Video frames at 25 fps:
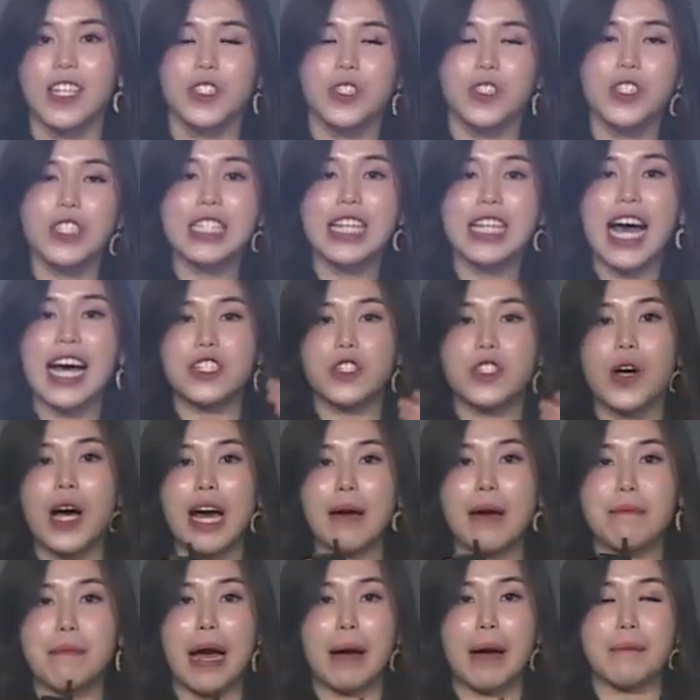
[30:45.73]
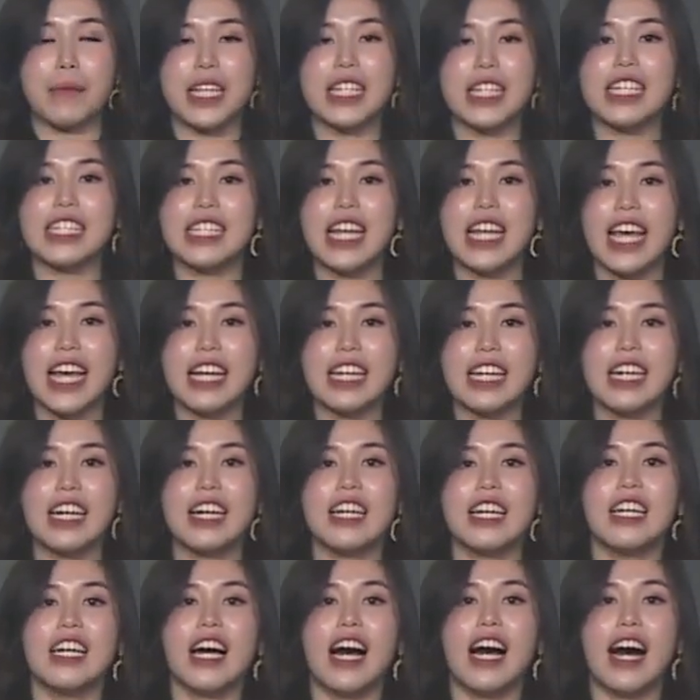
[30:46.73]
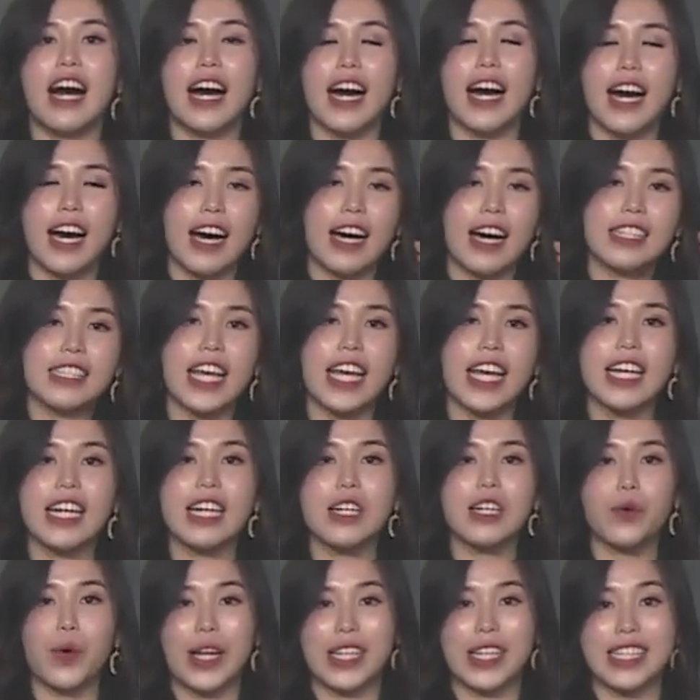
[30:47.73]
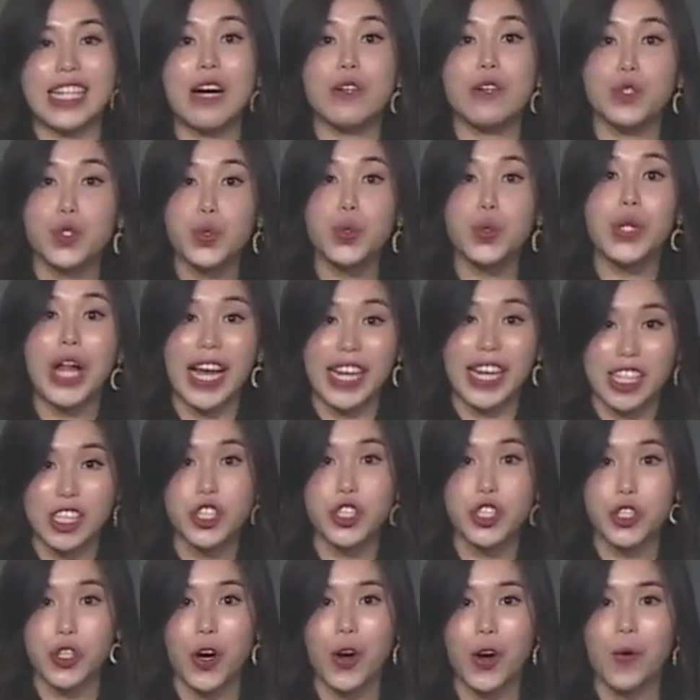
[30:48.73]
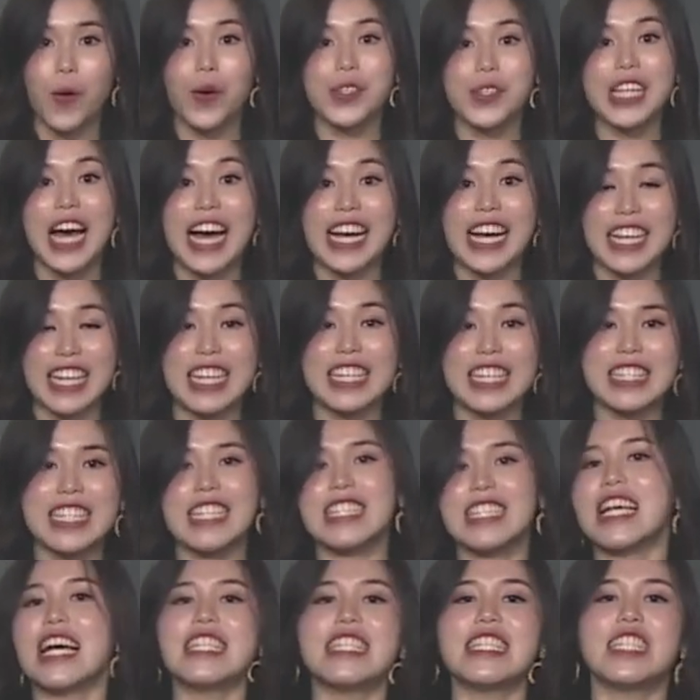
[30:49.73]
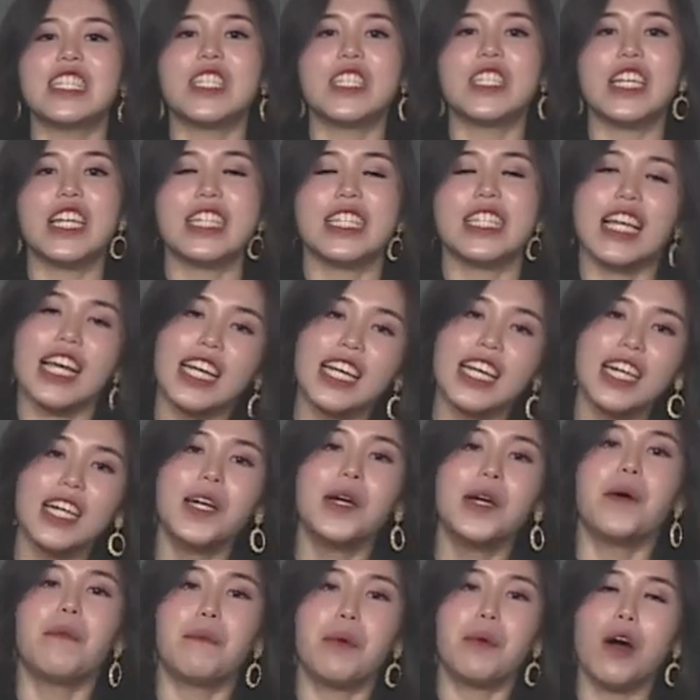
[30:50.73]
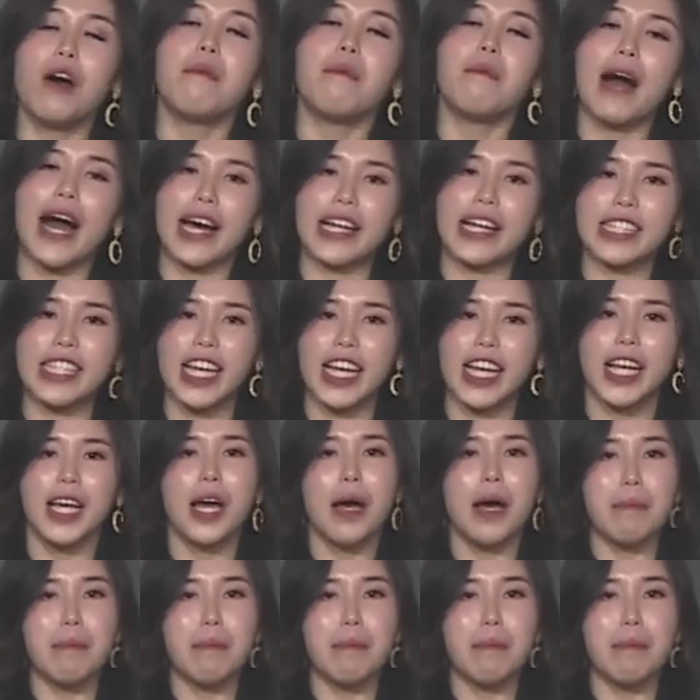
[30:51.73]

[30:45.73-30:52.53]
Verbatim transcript: 就是他从他妈咪的那个呃那个管道出来的时候，哦，他已经在吃着这个 probiotic，